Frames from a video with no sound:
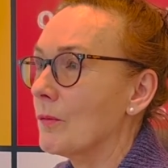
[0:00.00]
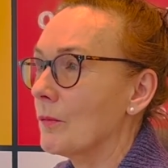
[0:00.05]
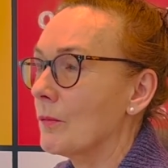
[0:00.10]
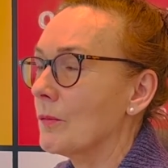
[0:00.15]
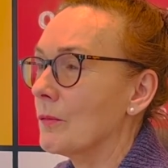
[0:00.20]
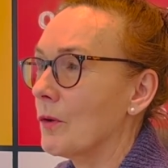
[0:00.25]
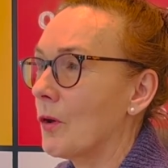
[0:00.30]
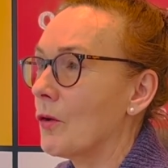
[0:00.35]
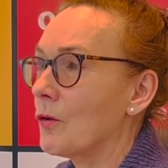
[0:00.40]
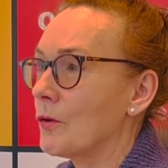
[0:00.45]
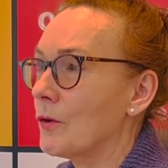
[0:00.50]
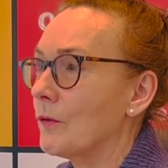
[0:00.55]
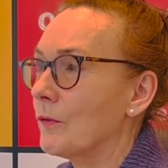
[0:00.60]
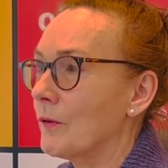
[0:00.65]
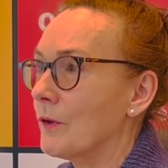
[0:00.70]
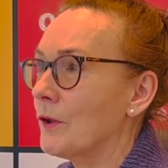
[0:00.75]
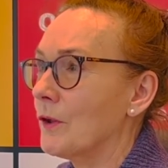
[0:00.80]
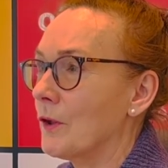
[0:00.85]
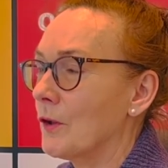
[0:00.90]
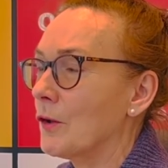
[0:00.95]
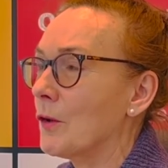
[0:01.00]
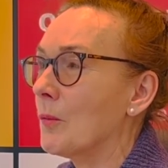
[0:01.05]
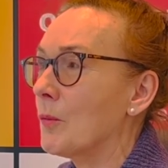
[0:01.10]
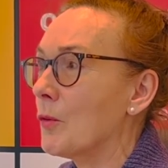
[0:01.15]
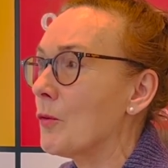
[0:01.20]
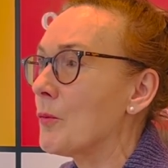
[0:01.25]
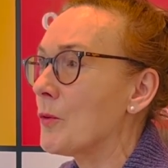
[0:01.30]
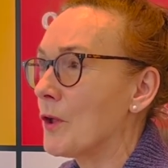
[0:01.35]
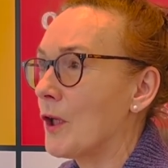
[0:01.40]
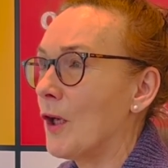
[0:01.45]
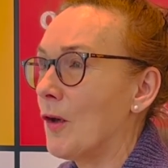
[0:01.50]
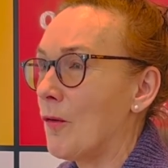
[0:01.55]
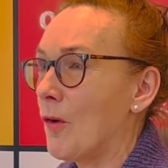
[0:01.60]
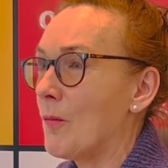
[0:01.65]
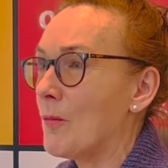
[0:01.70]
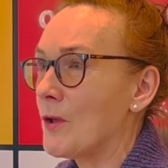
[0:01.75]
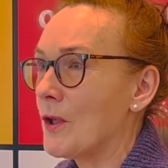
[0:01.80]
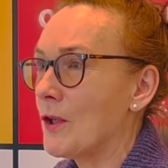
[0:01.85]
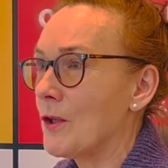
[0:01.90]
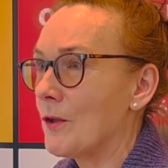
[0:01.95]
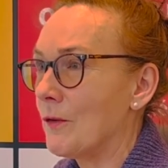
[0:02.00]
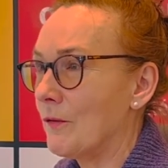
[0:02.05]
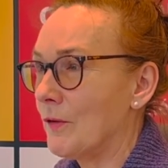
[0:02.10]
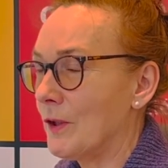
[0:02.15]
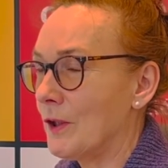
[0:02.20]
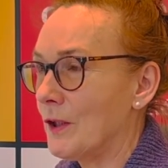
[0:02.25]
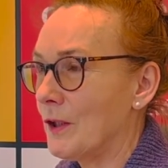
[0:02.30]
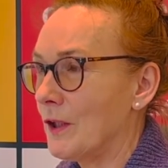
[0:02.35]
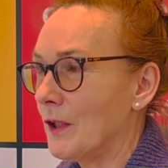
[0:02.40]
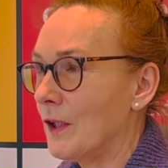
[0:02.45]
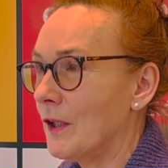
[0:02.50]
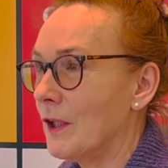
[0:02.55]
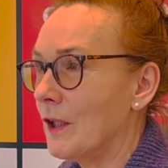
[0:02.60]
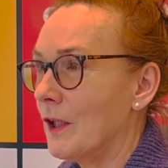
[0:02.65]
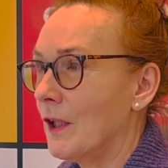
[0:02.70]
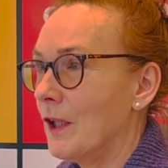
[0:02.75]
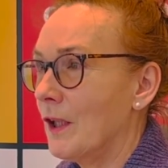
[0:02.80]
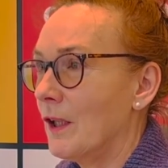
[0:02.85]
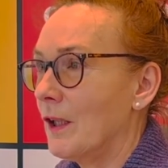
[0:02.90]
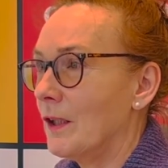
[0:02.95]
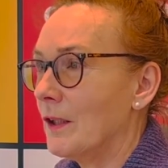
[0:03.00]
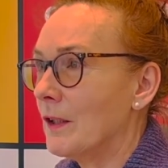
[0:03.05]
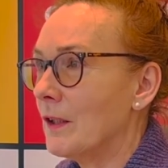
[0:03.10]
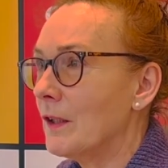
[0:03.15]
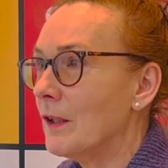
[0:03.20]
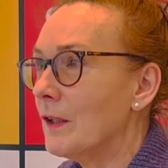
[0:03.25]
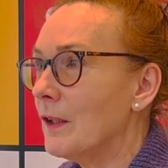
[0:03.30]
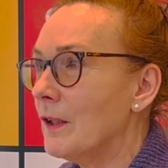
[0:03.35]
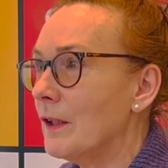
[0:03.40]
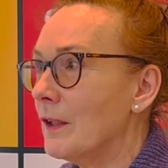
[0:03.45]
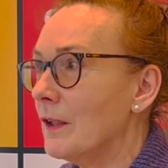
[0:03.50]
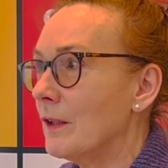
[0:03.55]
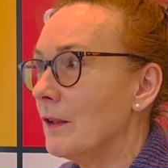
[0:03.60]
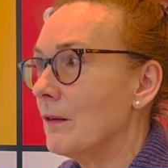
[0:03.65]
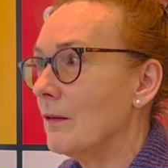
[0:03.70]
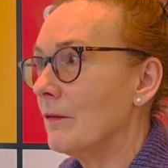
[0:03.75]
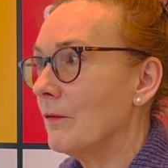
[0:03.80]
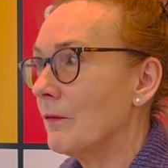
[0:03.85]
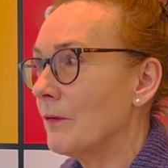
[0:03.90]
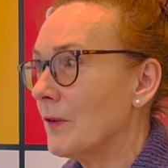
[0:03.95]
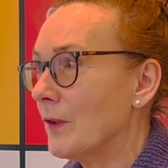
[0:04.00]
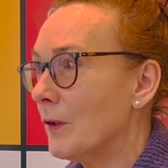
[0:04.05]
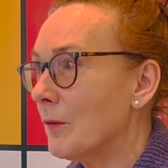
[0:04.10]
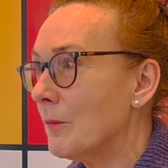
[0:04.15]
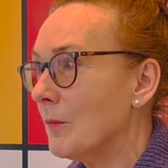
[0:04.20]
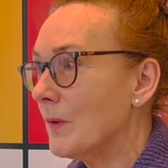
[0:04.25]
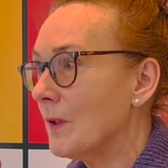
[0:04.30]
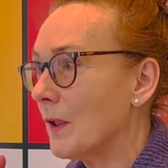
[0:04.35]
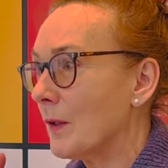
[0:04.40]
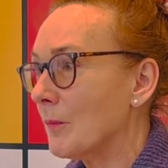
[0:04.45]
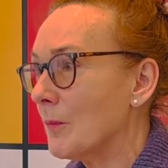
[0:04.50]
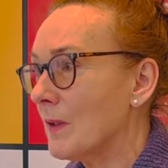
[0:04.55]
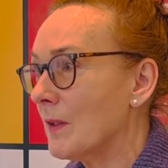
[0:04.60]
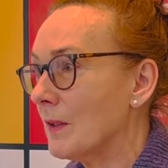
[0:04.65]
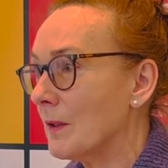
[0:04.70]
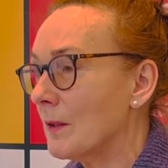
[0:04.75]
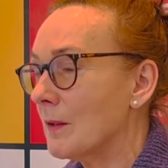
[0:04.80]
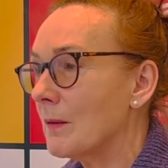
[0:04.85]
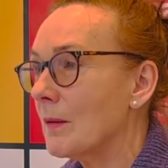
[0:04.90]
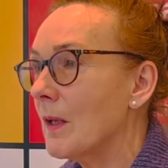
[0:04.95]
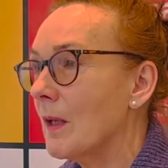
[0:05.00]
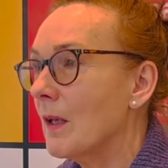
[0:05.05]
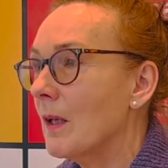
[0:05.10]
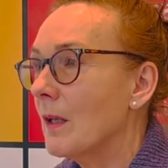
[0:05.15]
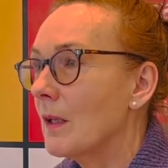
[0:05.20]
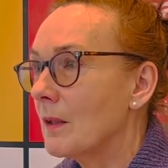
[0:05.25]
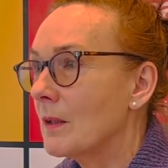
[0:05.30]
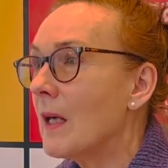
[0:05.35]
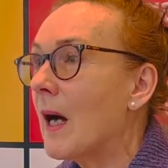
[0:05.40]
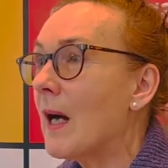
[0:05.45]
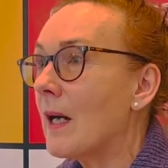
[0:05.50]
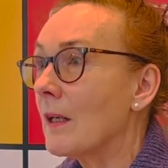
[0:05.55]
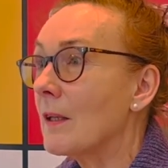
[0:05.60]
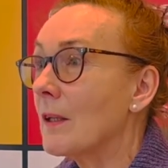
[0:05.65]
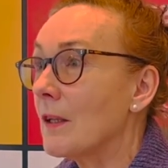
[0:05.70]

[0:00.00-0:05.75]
No oczywiście, to był przełom rzeczywiście i w tym jakby... Czyli wejście Rosjan. Tak,